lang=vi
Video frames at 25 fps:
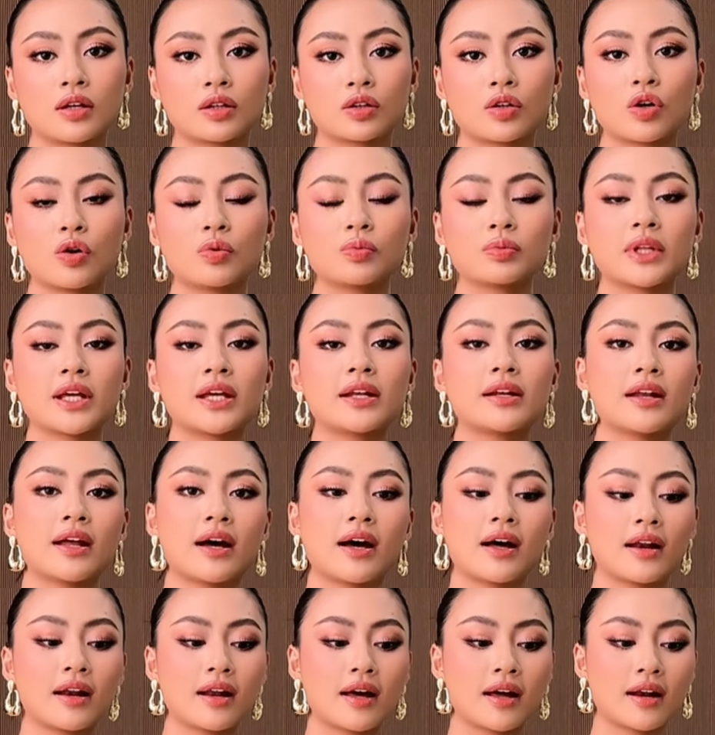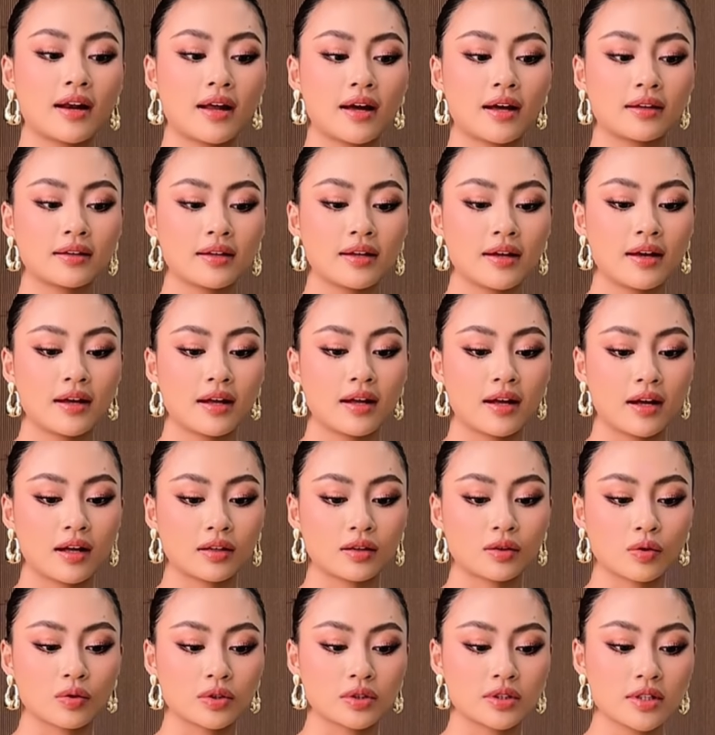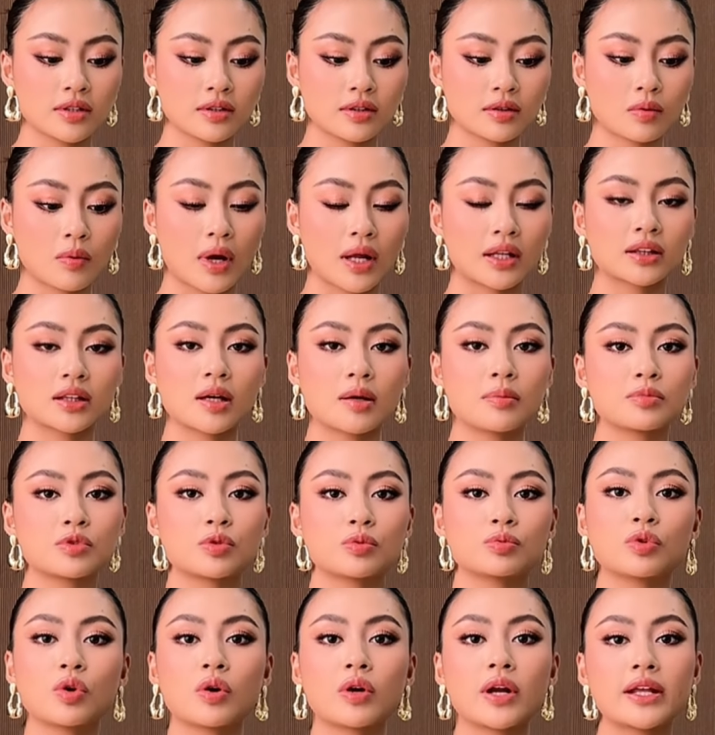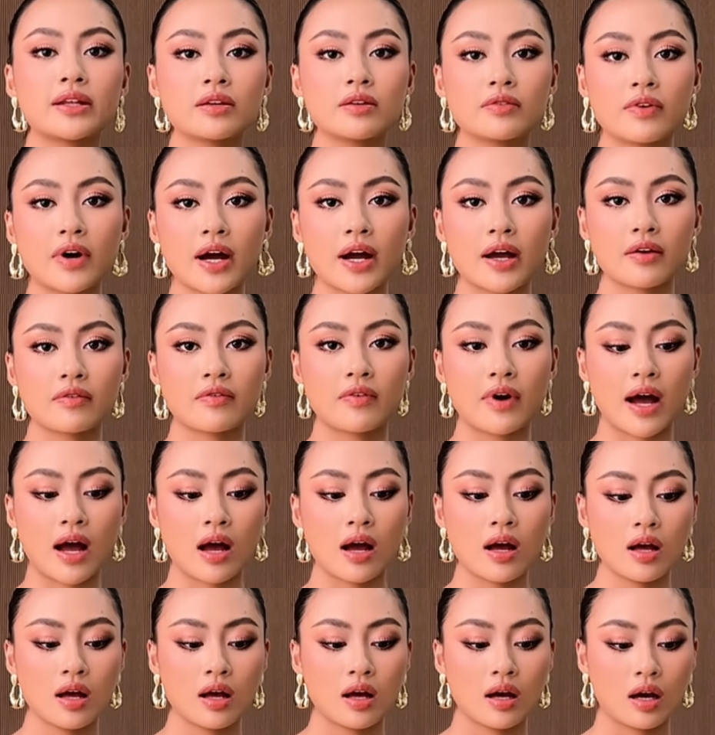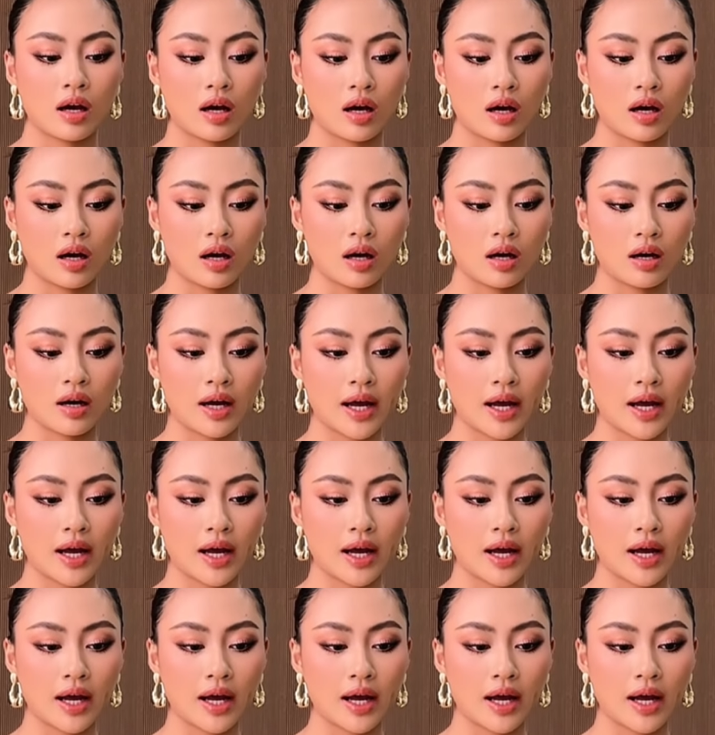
tôi không tin là là là à, tổ chức quan tâm chúng tôi đến như vậy và à,